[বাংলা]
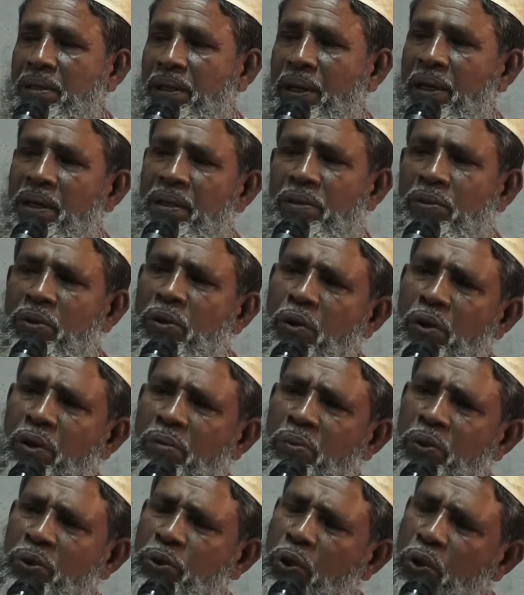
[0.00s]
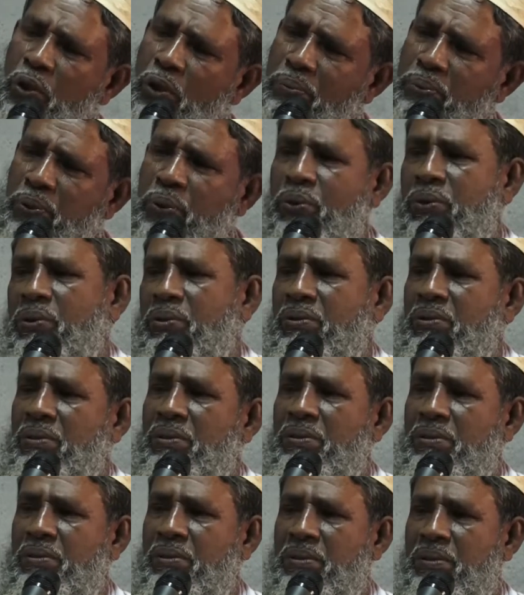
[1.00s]
হ্যাঁ ধর্ম সব সত্য
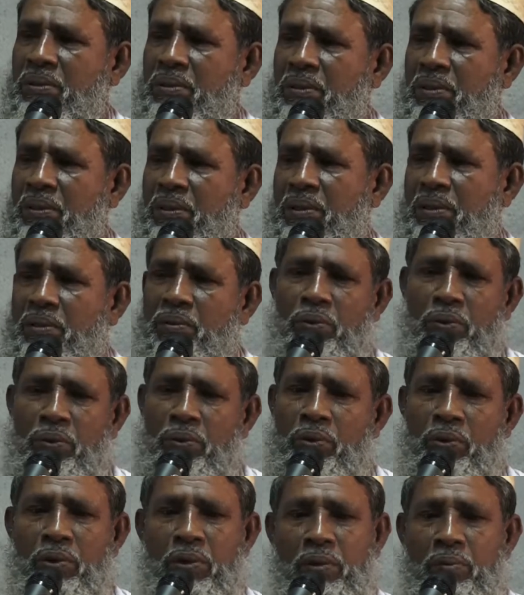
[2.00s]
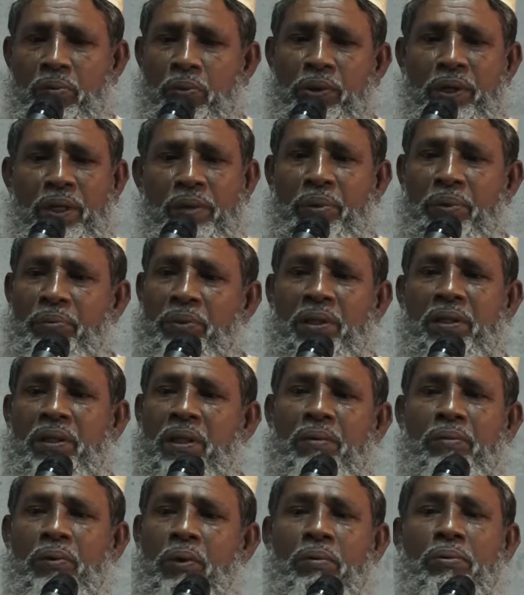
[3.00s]
কোনো ধর্মকে আমি
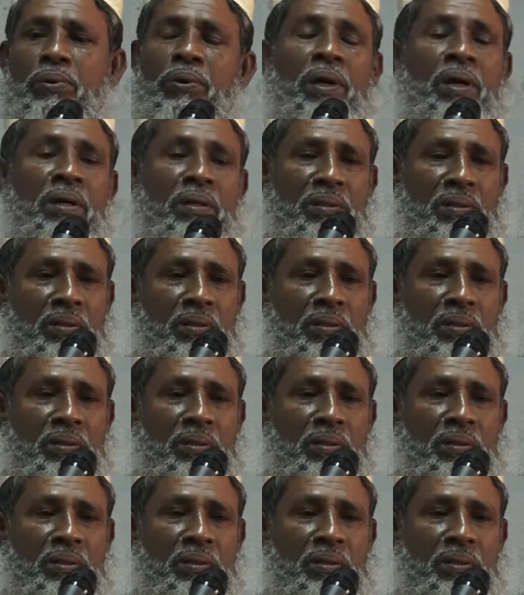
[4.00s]
মিথ্যা বলবো না